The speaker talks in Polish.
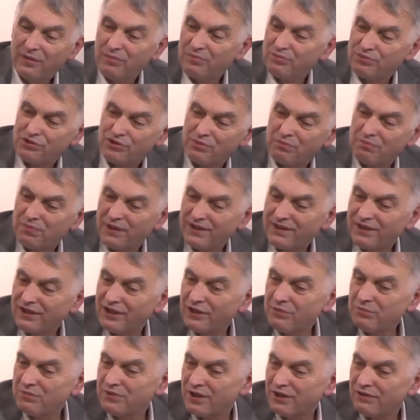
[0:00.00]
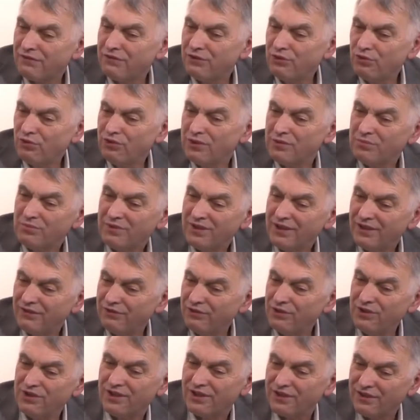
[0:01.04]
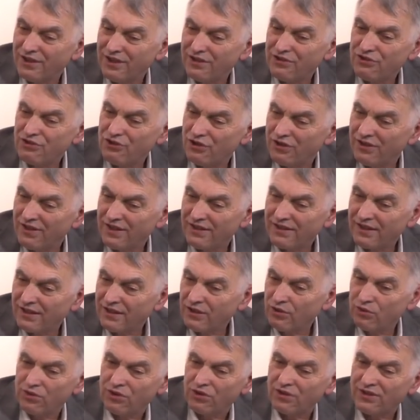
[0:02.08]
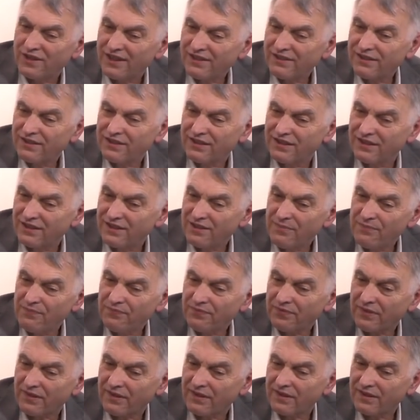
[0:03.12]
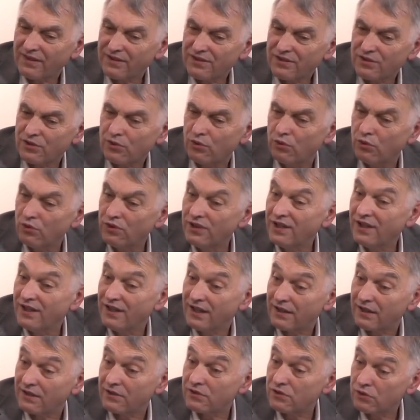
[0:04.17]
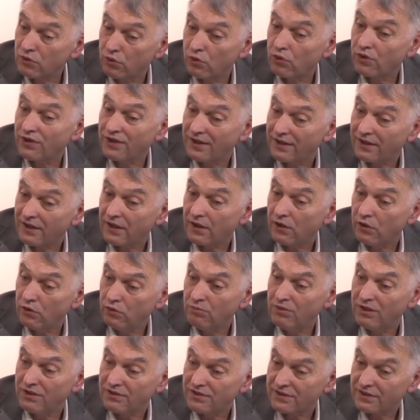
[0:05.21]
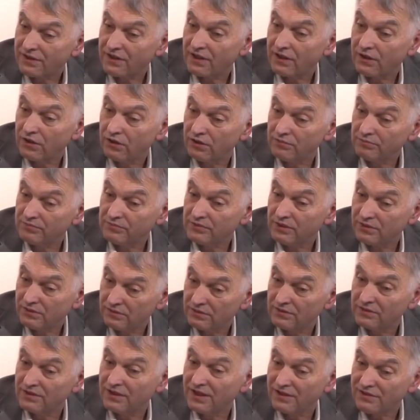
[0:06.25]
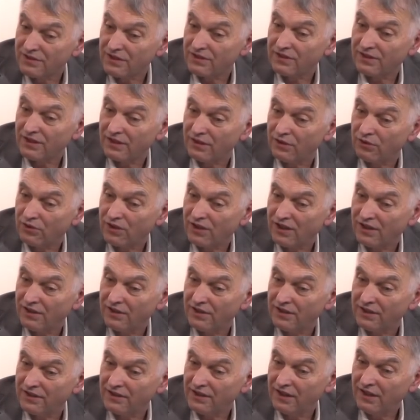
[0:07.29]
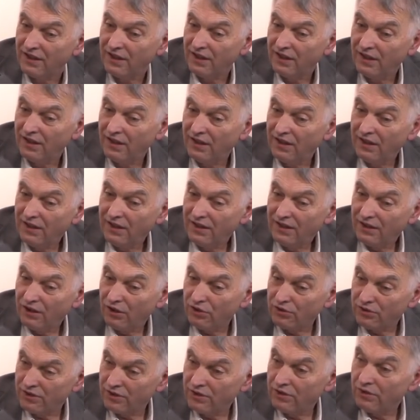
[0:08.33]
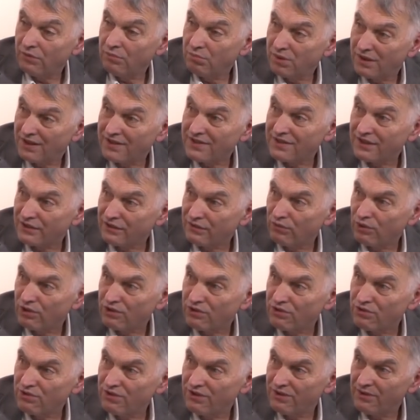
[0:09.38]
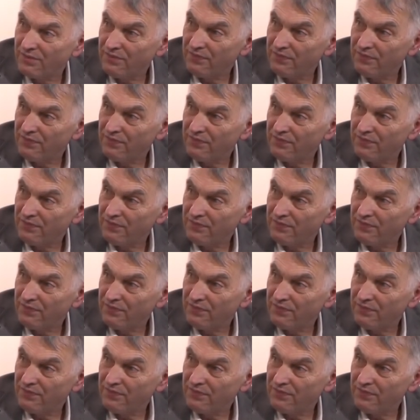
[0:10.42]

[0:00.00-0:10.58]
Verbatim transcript: Przypadkiem trafiłem w internecie na taką notatkę z kuriera, z kuriera lubelskiego, to gazeta lokalna, o tych obrazach właśnie.